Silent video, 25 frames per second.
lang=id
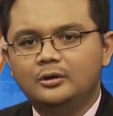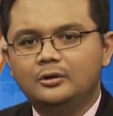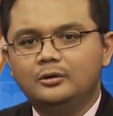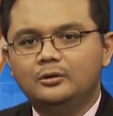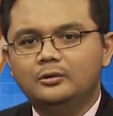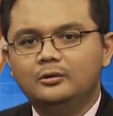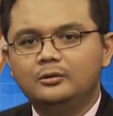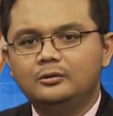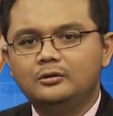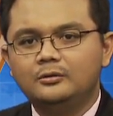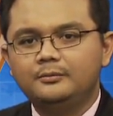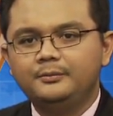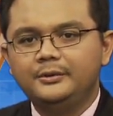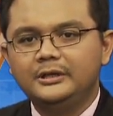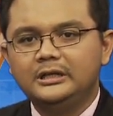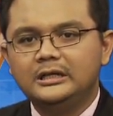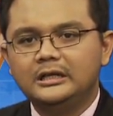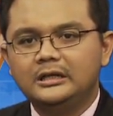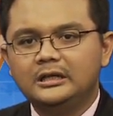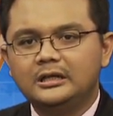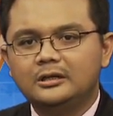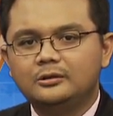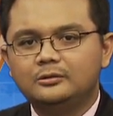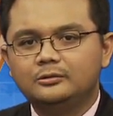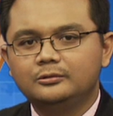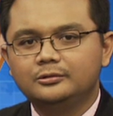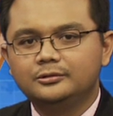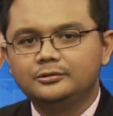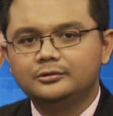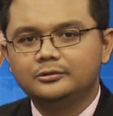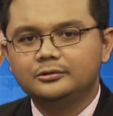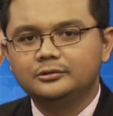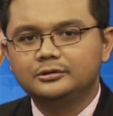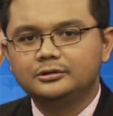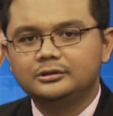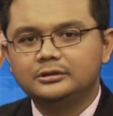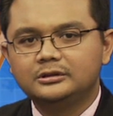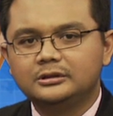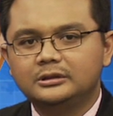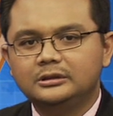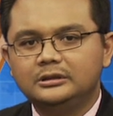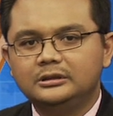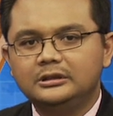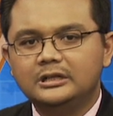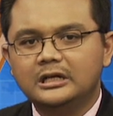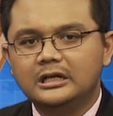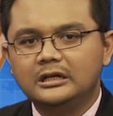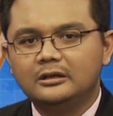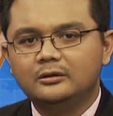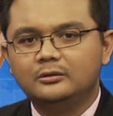hukum pidana khusus
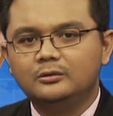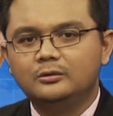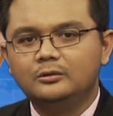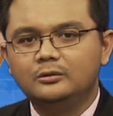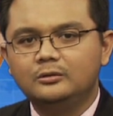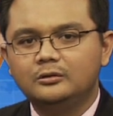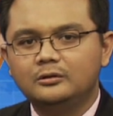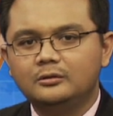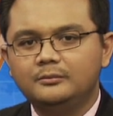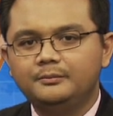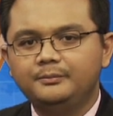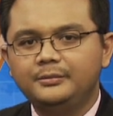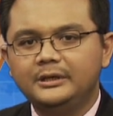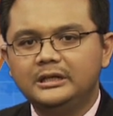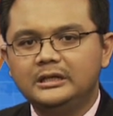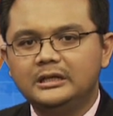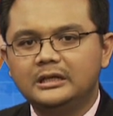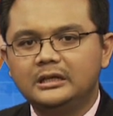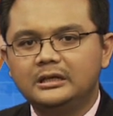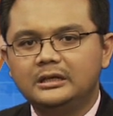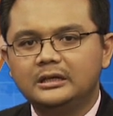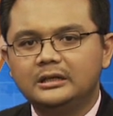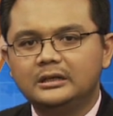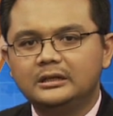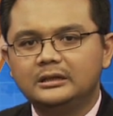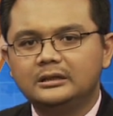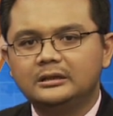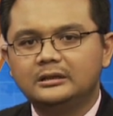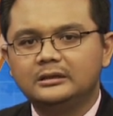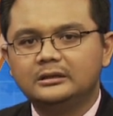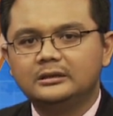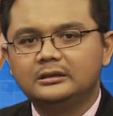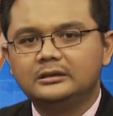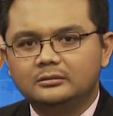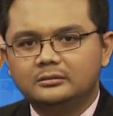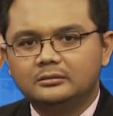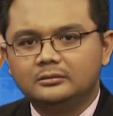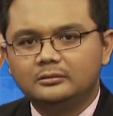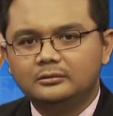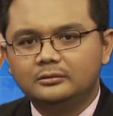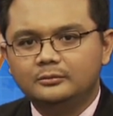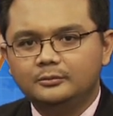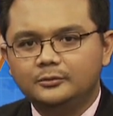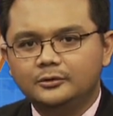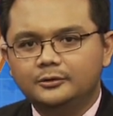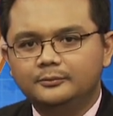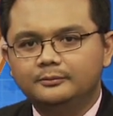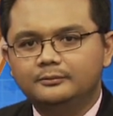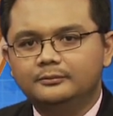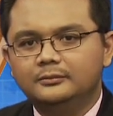dan hukum pidana
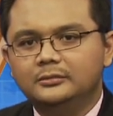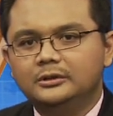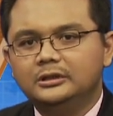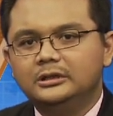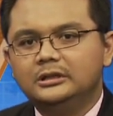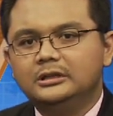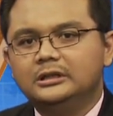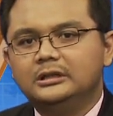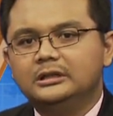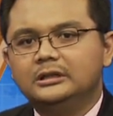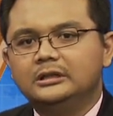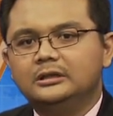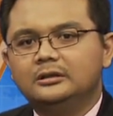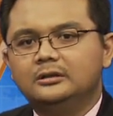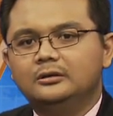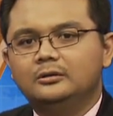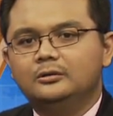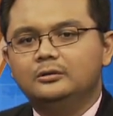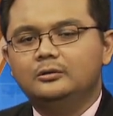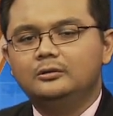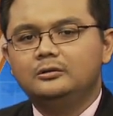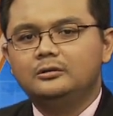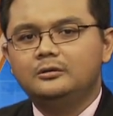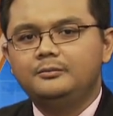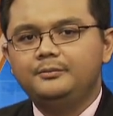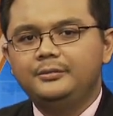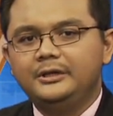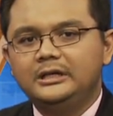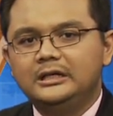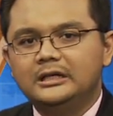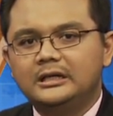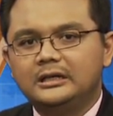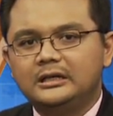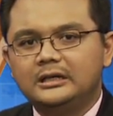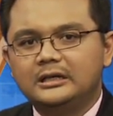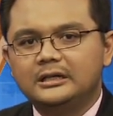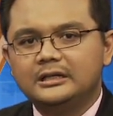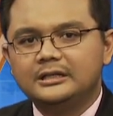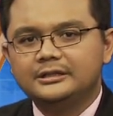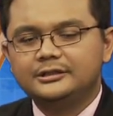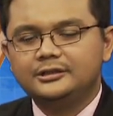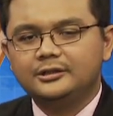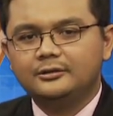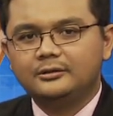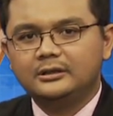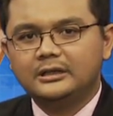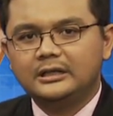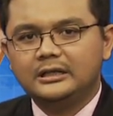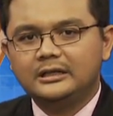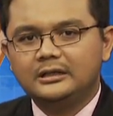umum, hukum pidana
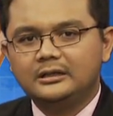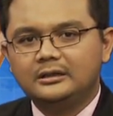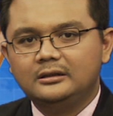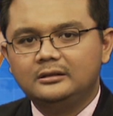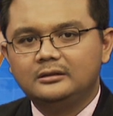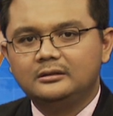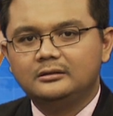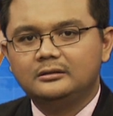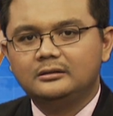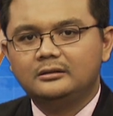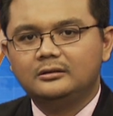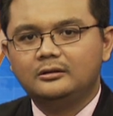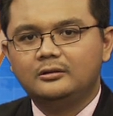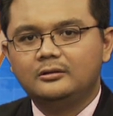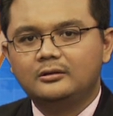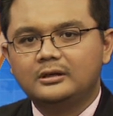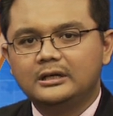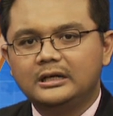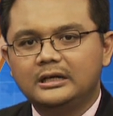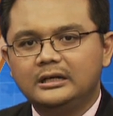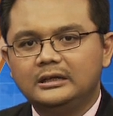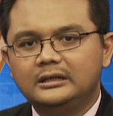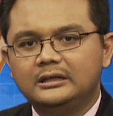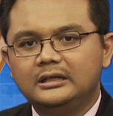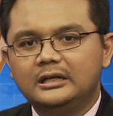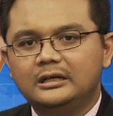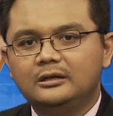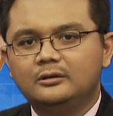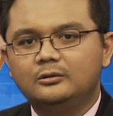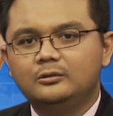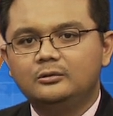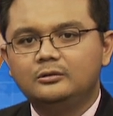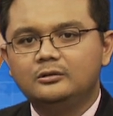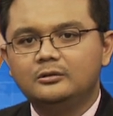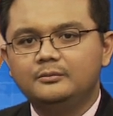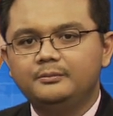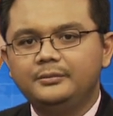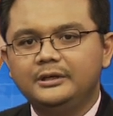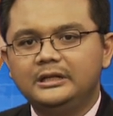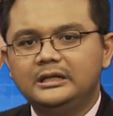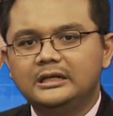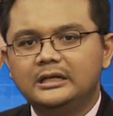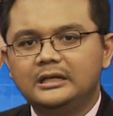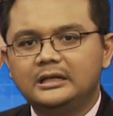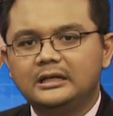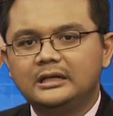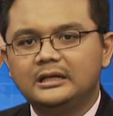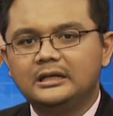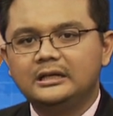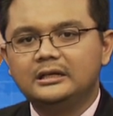nasional, lokal, dan hukum
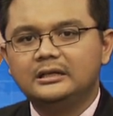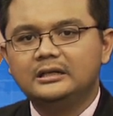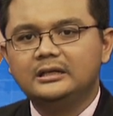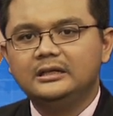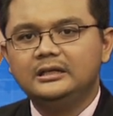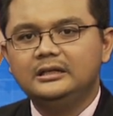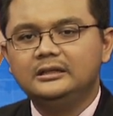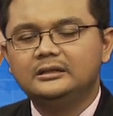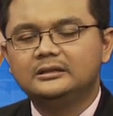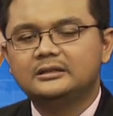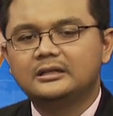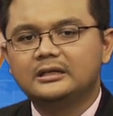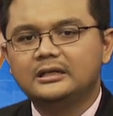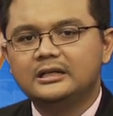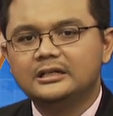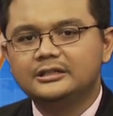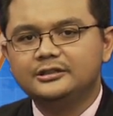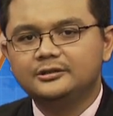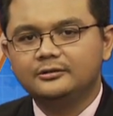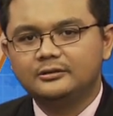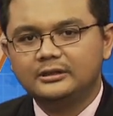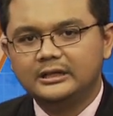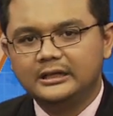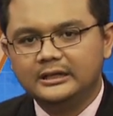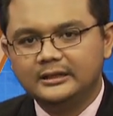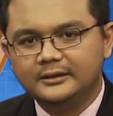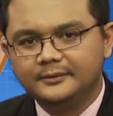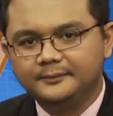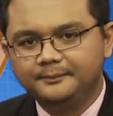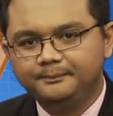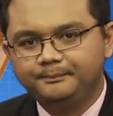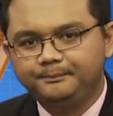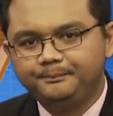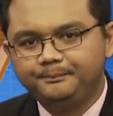pidana internasional.